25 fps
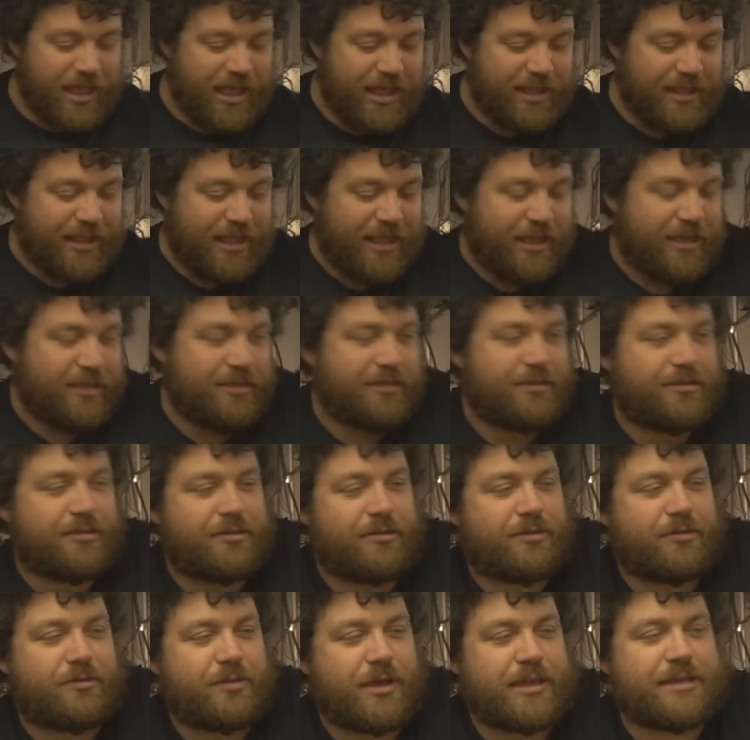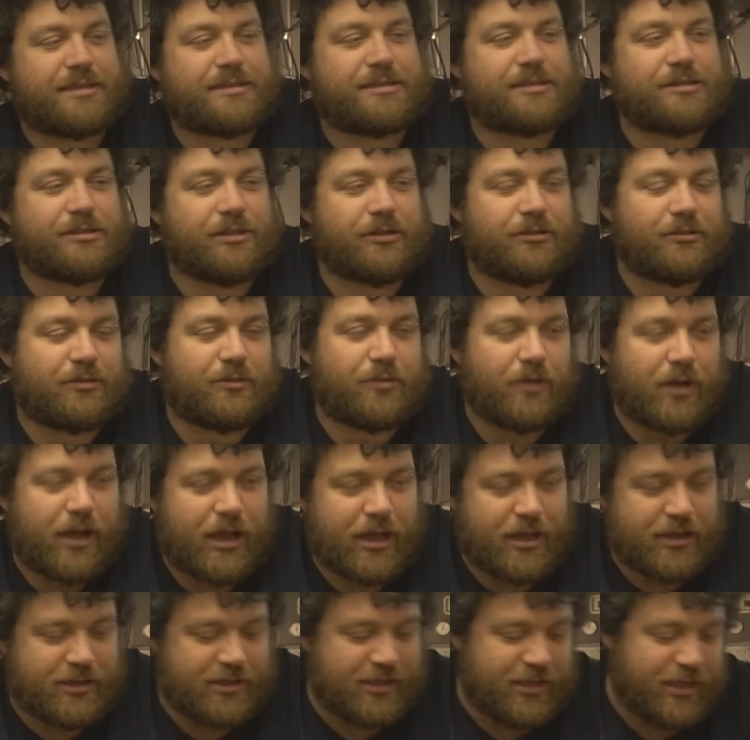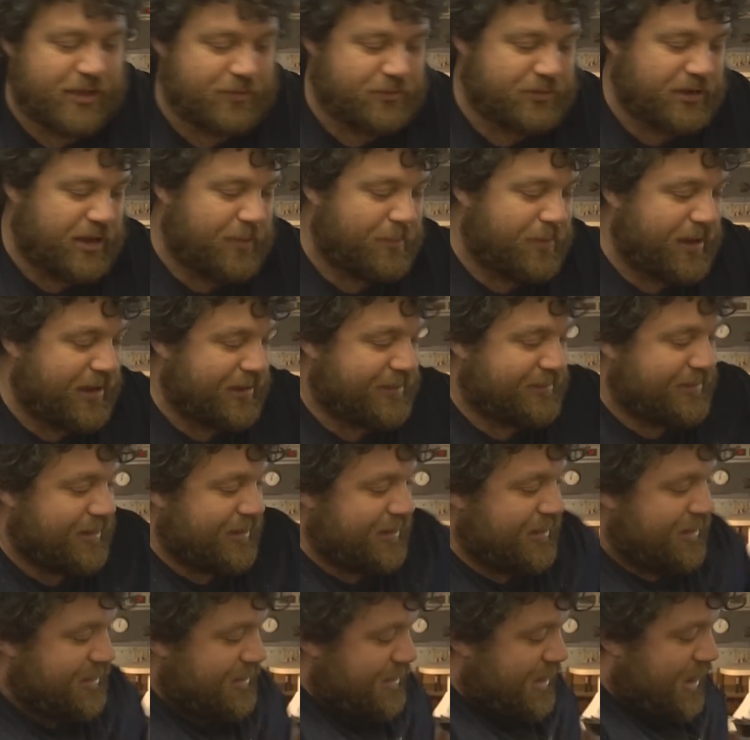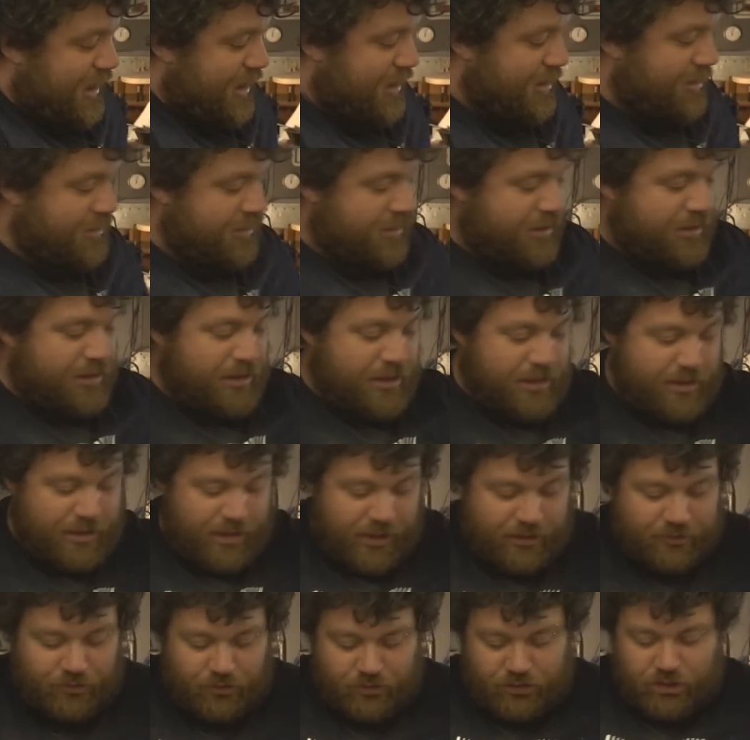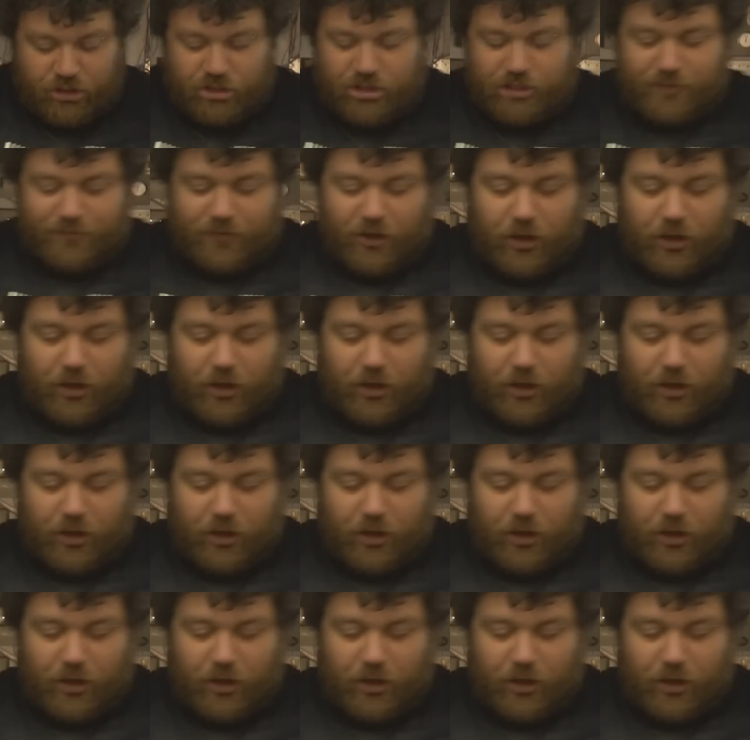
ed è questo qua è una batteria a 12